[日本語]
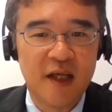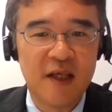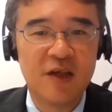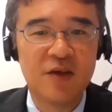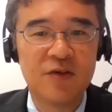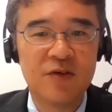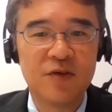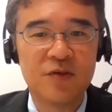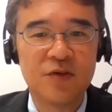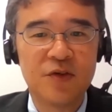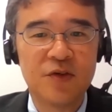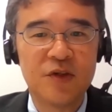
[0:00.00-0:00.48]

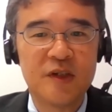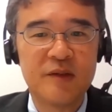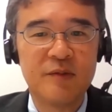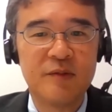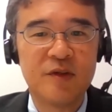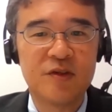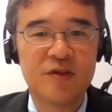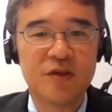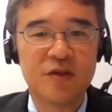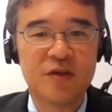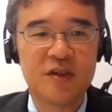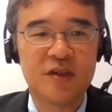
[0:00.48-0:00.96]
適用の取り組
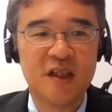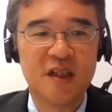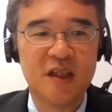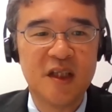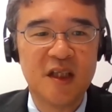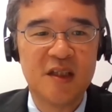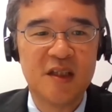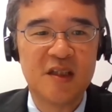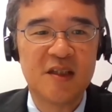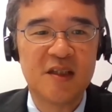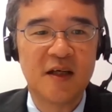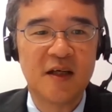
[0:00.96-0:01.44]
みの促進
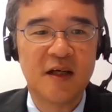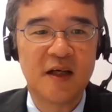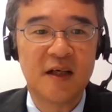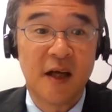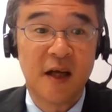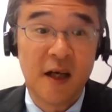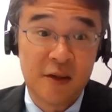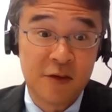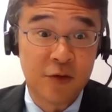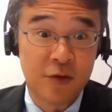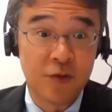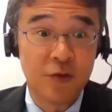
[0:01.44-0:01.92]
につな
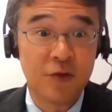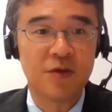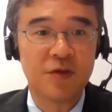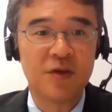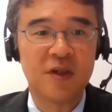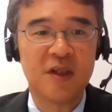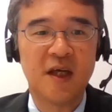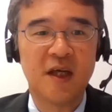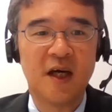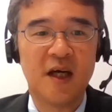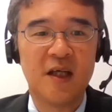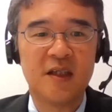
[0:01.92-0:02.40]
がること
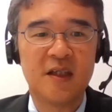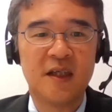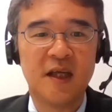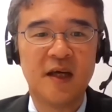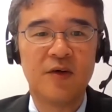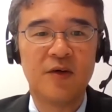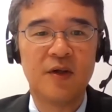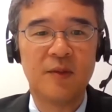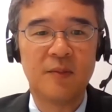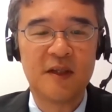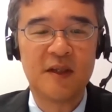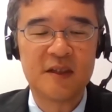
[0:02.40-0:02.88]
を期待し
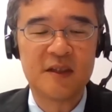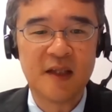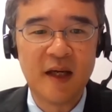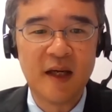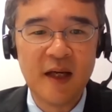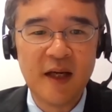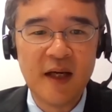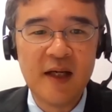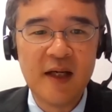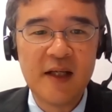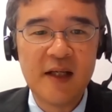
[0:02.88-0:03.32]
ております。